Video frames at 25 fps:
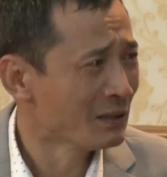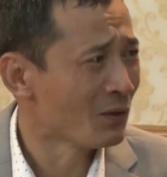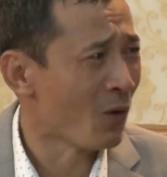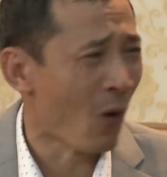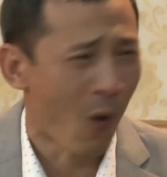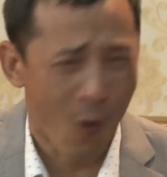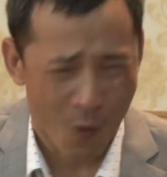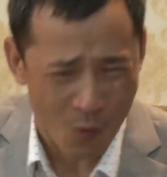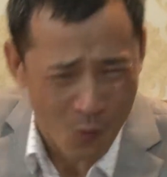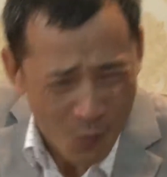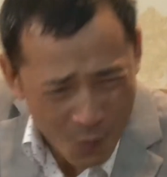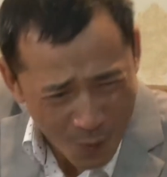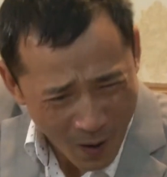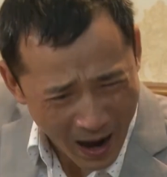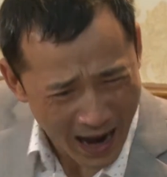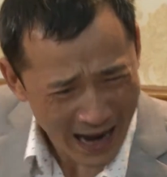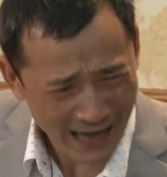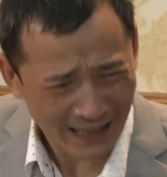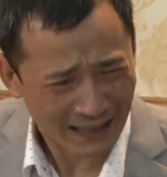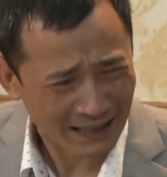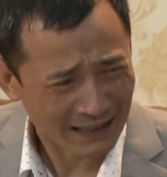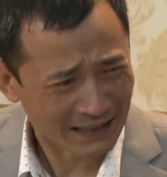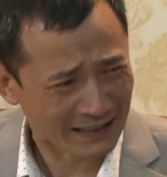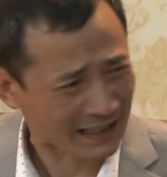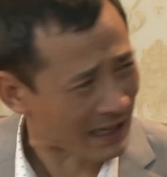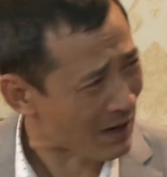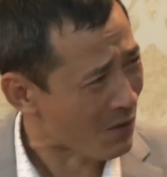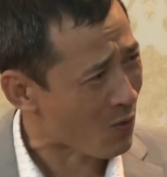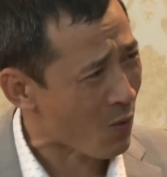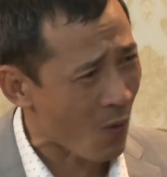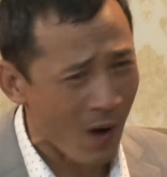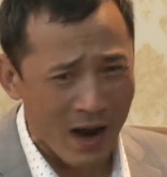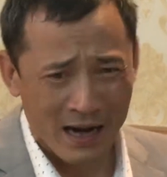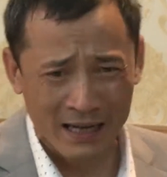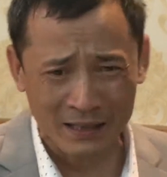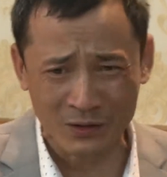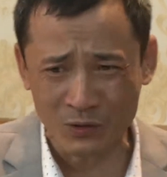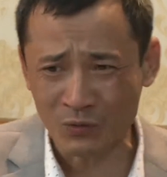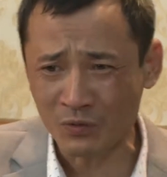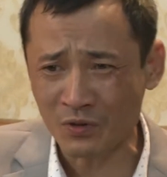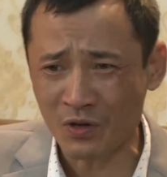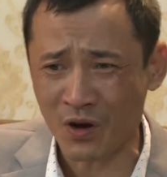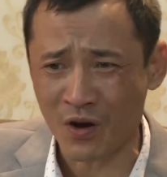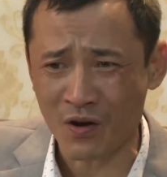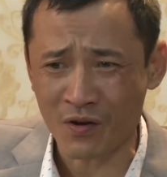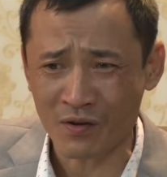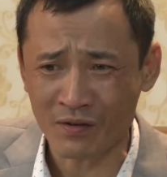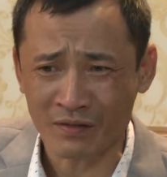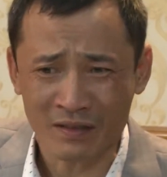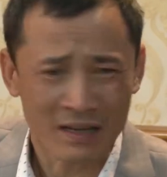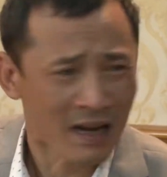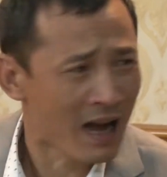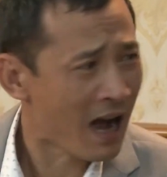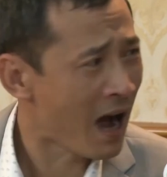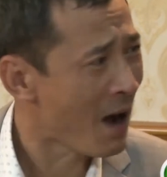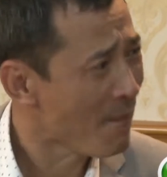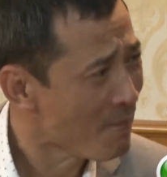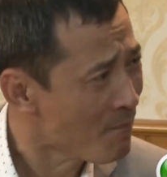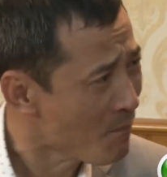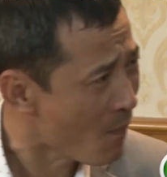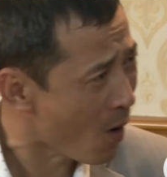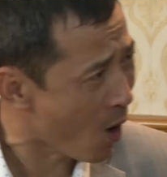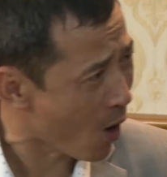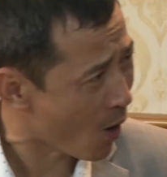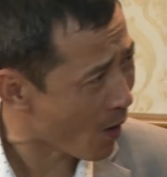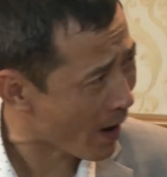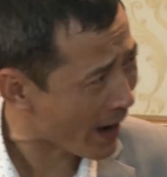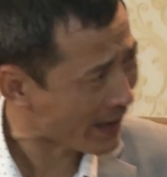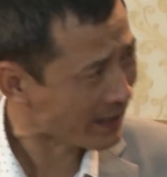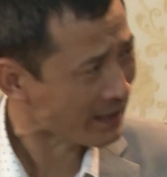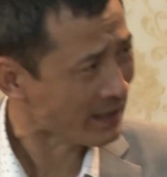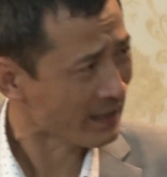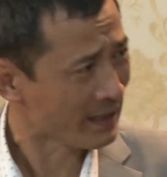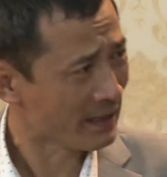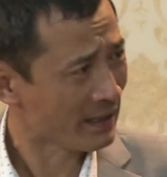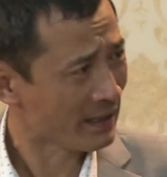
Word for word: Khổ quá, chẳng qua là chúng nó hâm mộ cái... anh.